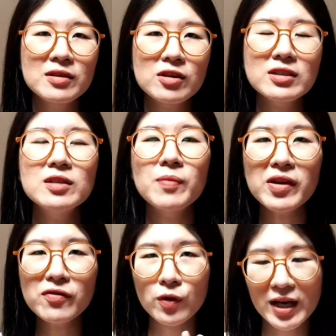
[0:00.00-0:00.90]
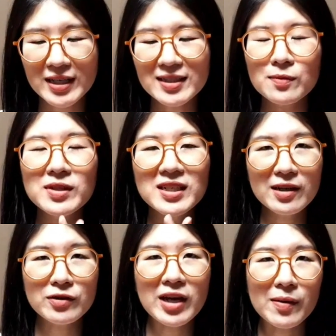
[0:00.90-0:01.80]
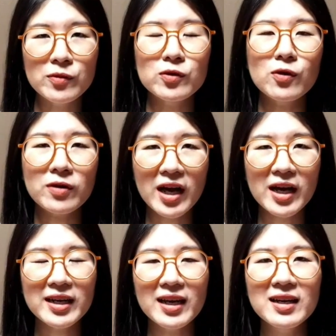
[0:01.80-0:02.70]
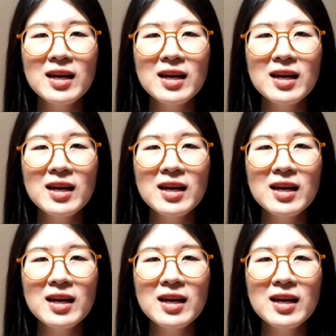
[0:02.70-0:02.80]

ก็คือไม่โฟกัสกับสิ่งที่เราทำอยู่ตรงหน้าเนี่ย